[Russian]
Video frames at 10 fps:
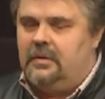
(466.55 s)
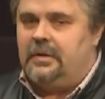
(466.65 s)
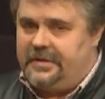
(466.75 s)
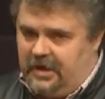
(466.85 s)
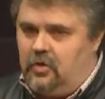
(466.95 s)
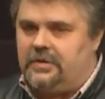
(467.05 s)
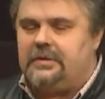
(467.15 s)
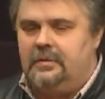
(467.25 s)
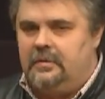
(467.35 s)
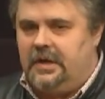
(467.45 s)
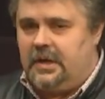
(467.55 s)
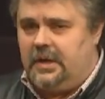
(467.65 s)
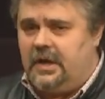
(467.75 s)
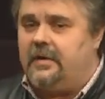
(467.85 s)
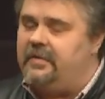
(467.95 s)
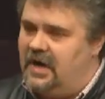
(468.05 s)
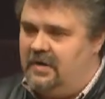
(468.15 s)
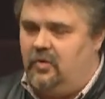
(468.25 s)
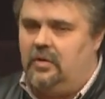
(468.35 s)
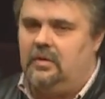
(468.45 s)
дает
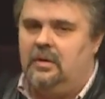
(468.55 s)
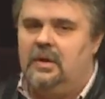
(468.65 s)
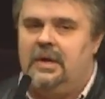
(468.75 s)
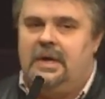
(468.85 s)
Иеравааму.